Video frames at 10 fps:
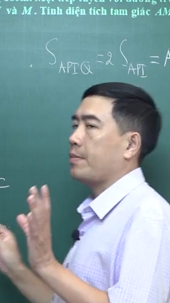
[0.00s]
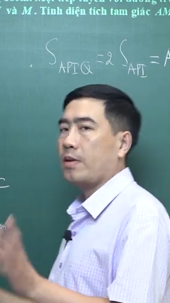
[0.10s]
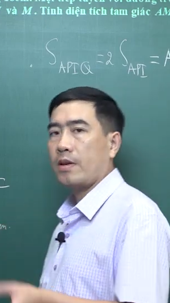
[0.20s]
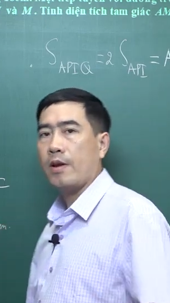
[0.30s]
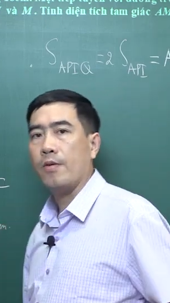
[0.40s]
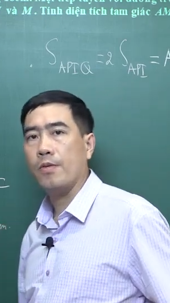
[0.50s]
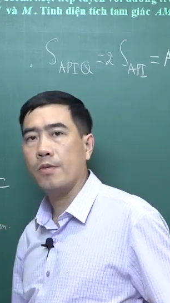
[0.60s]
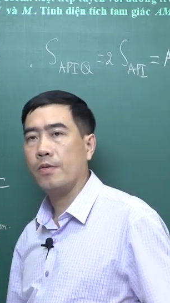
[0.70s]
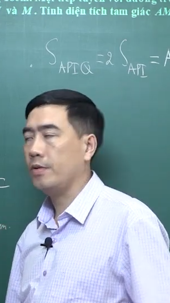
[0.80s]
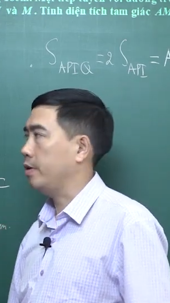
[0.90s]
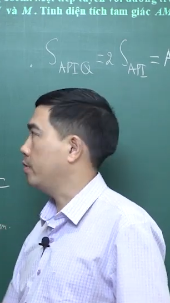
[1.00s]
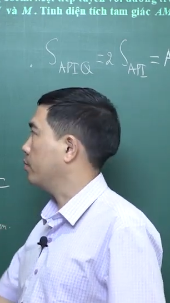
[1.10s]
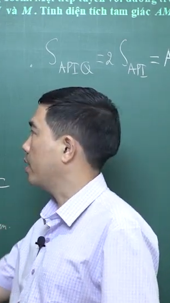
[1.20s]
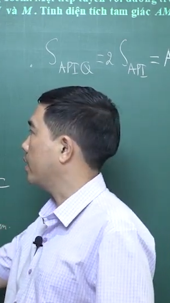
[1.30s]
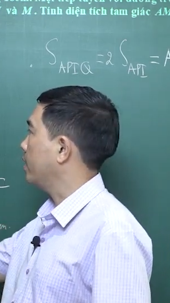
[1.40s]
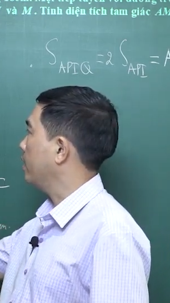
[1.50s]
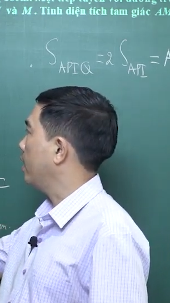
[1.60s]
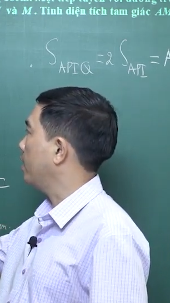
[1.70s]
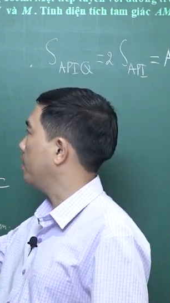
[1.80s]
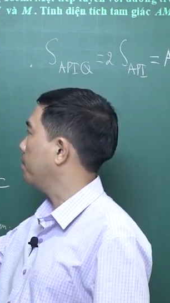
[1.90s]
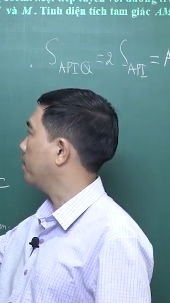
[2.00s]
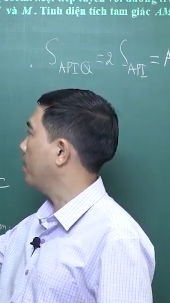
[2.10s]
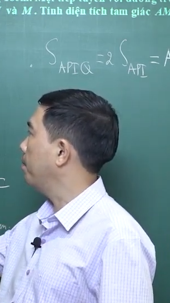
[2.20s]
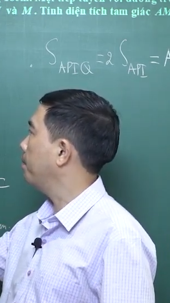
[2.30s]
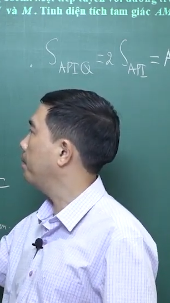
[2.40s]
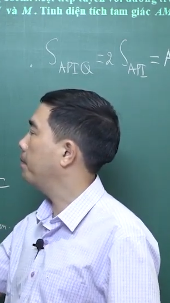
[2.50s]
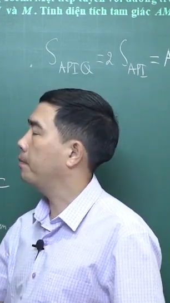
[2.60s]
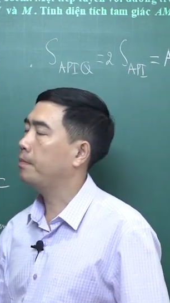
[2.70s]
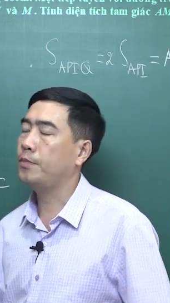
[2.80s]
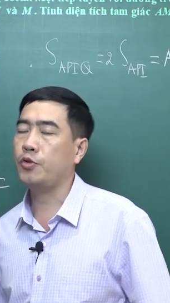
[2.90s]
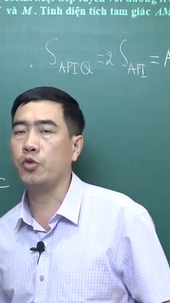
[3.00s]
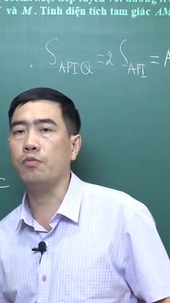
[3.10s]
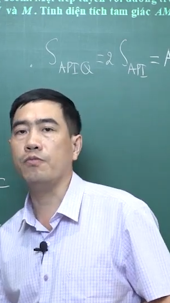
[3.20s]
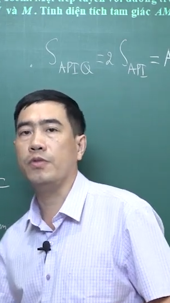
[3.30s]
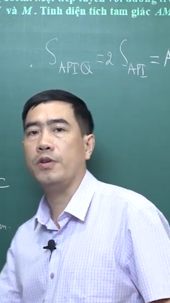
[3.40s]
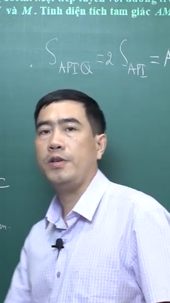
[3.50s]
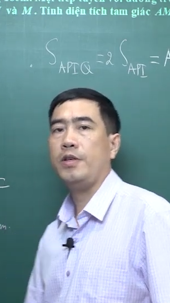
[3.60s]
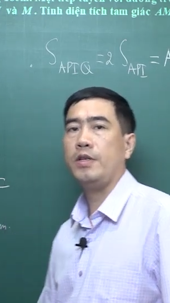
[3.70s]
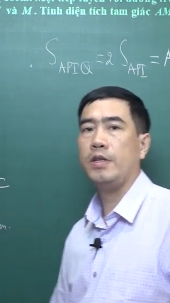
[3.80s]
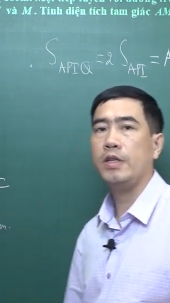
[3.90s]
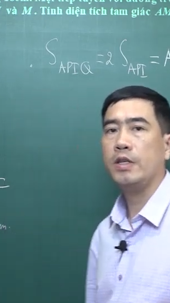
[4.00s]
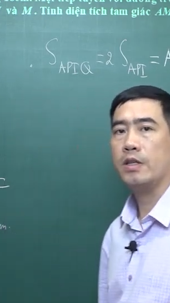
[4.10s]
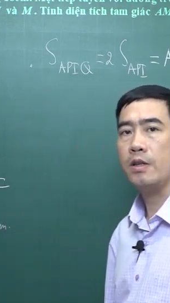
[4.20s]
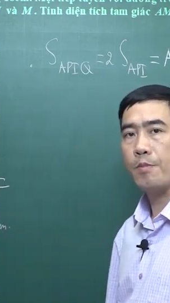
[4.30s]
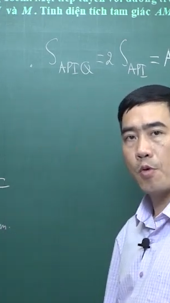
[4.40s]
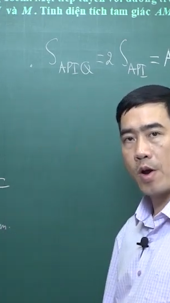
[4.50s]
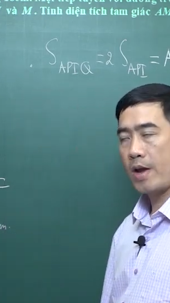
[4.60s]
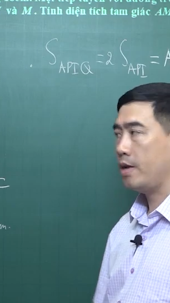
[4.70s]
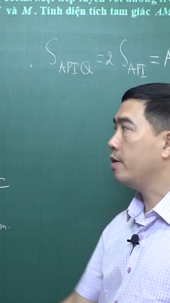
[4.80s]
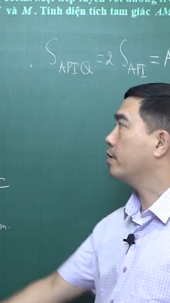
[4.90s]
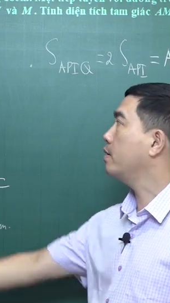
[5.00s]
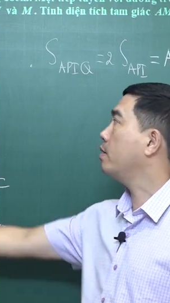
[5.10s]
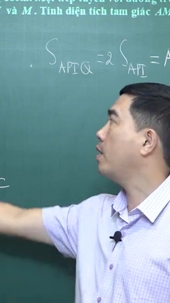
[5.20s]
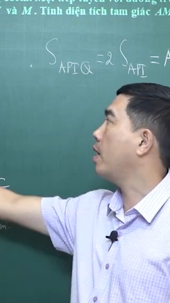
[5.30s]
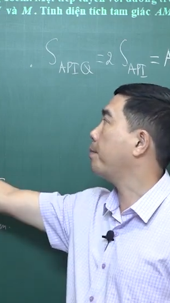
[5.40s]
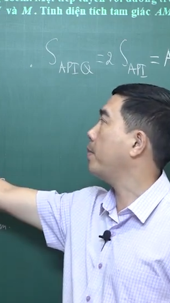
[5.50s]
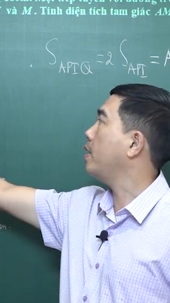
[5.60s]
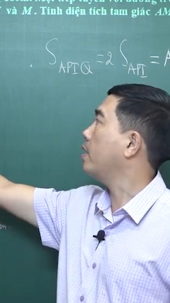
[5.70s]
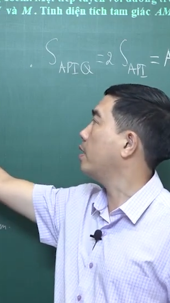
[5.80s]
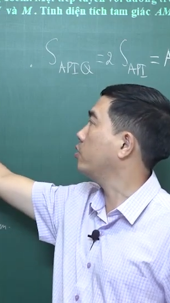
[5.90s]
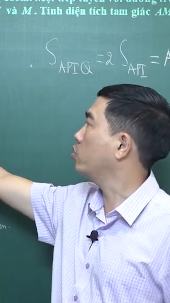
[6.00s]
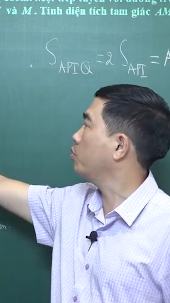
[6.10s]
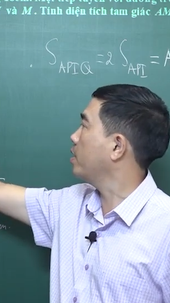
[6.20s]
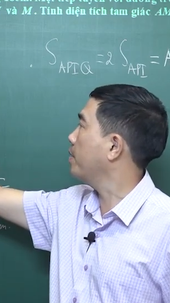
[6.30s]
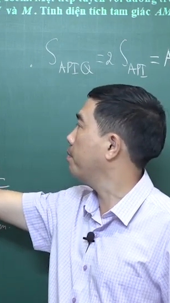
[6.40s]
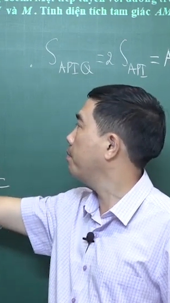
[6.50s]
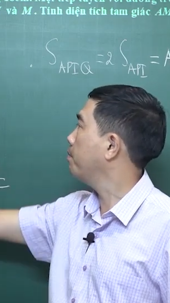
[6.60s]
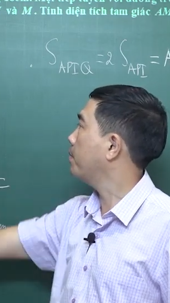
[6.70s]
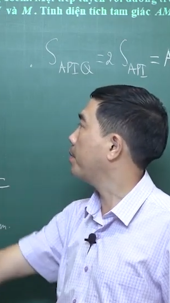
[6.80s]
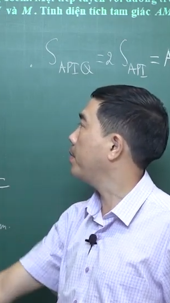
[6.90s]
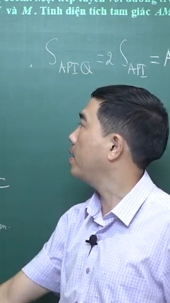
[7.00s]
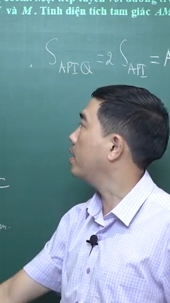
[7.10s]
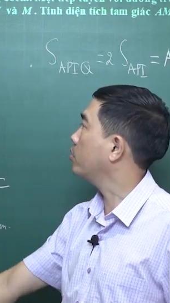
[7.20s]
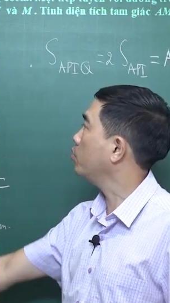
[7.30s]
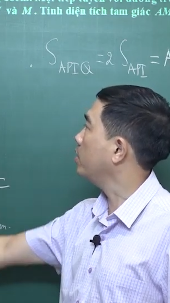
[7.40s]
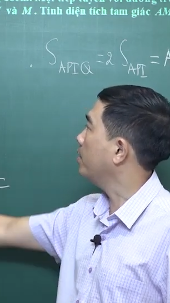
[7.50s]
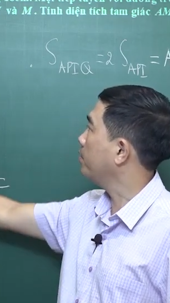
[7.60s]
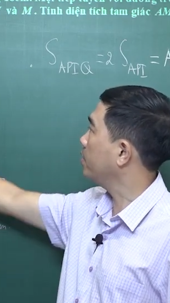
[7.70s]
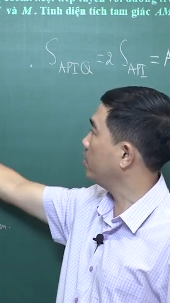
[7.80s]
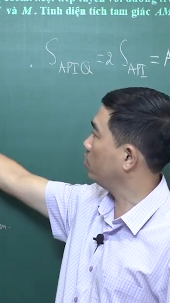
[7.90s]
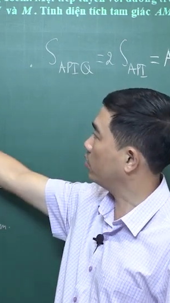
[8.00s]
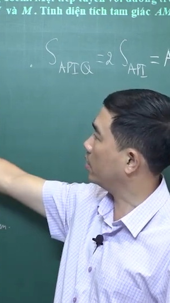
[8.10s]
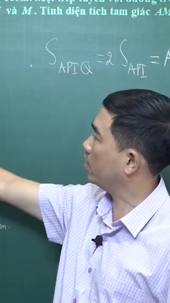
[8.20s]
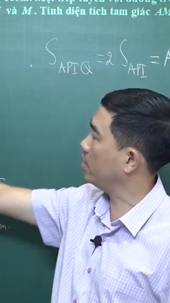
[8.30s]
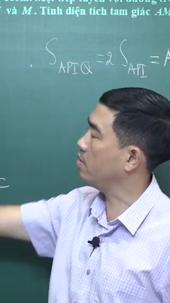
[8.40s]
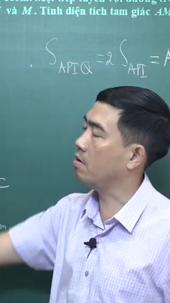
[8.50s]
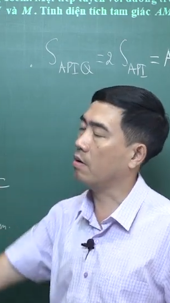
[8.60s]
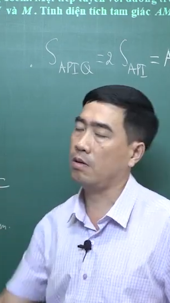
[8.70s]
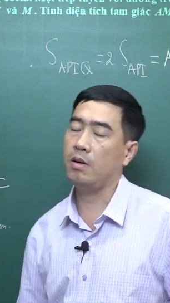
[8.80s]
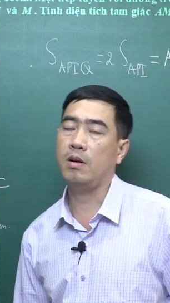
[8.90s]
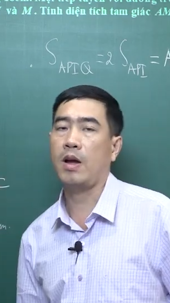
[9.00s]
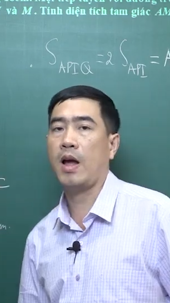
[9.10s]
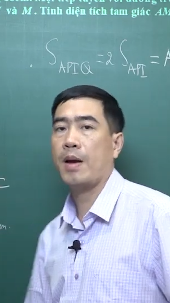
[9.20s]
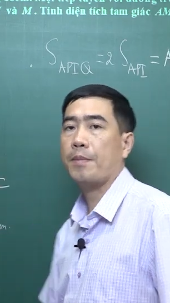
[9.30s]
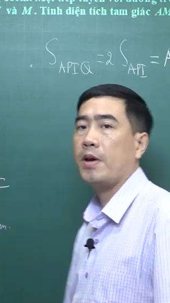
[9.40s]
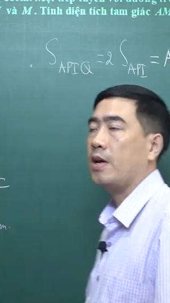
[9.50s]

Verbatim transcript: tam giác đều thì chúng ta thấy là tâm trùng với tâm ngoại tức là P là trung điểm mà P là trung điểm thì chúng ta tính được AP